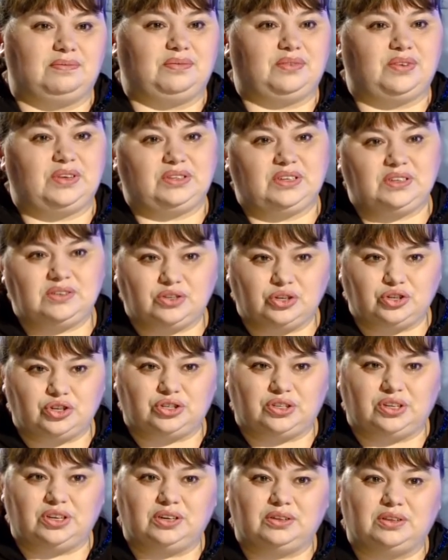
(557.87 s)

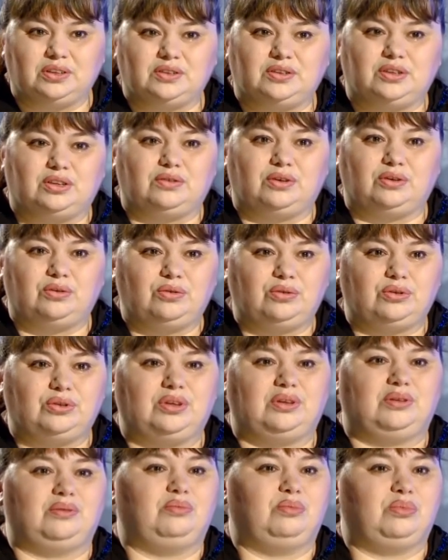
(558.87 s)
2014
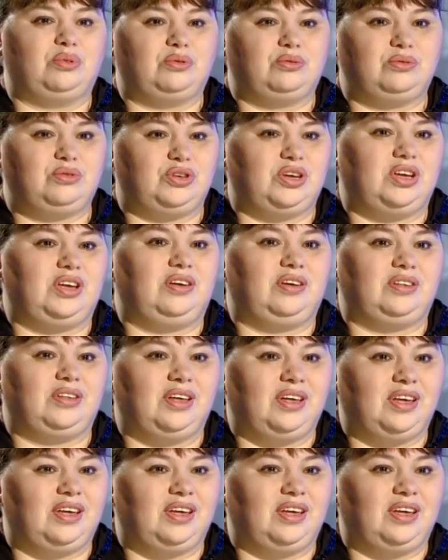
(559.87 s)
года получает